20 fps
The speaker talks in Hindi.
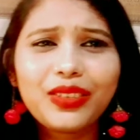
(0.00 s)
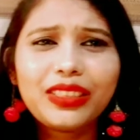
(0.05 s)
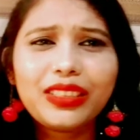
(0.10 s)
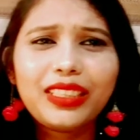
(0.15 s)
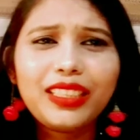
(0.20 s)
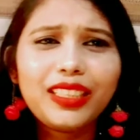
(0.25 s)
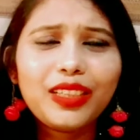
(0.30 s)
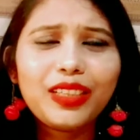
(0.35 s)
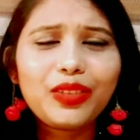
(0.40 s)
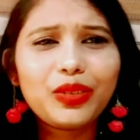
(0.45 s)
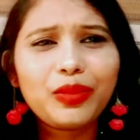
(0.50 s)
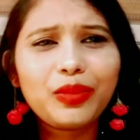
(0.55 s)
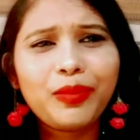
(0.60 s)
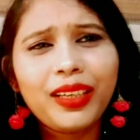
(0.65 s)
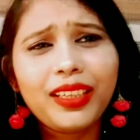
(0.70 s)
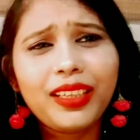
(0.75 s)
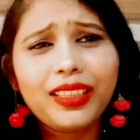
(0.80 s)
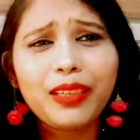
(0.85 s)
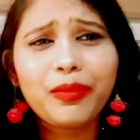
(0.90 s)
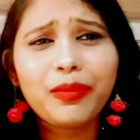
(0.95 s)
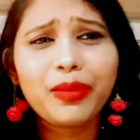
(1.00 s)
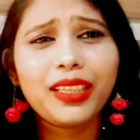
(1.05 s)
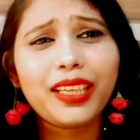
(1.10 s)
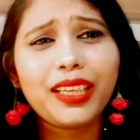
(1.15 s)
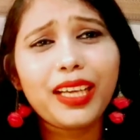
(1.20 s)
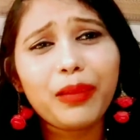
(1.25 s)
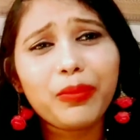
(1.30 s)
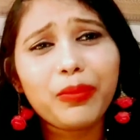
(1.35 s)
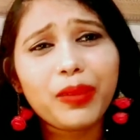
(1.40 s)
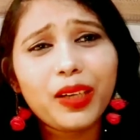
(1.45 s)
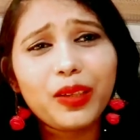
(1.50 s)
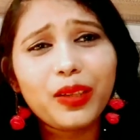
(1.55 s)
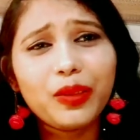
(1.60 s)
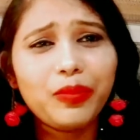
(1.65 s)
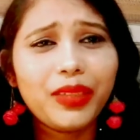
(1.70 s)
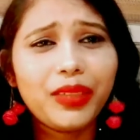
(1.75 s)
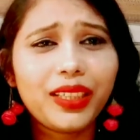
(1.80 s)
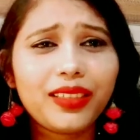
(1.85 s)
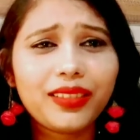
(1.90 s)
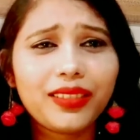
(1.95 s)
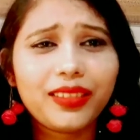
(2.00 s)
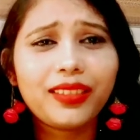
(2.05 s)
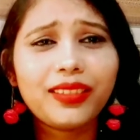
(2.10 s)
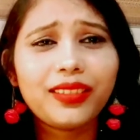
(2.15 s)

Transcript: कुर्सी लीजिए कुछ भी लीजिए बन गया आपका होममेड